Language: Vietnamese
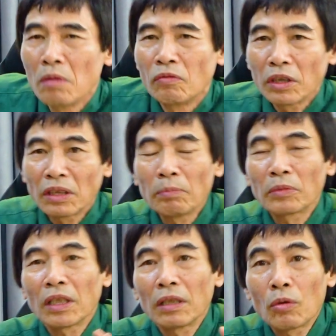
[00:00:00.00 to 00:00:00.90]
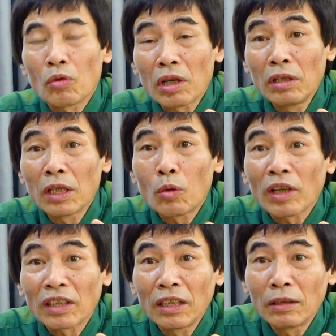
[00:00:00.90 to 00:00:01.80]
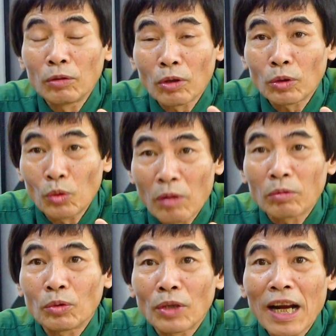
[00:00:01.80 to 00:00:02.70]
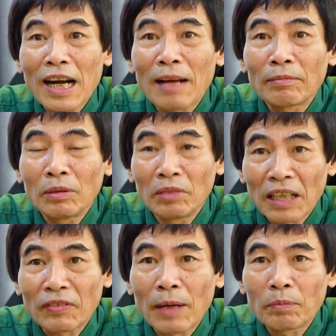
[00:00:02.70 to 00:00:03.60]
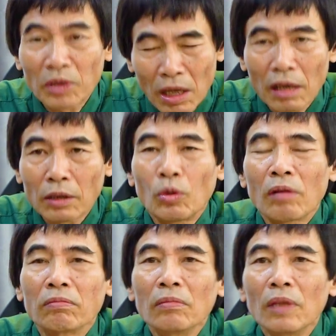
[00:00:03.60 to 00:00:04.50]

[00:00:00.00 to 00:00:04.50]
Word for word: với tâm thế của cái người quản trị rủi ro chủ động chúng ta đang làm những giải pháp rất là chủ động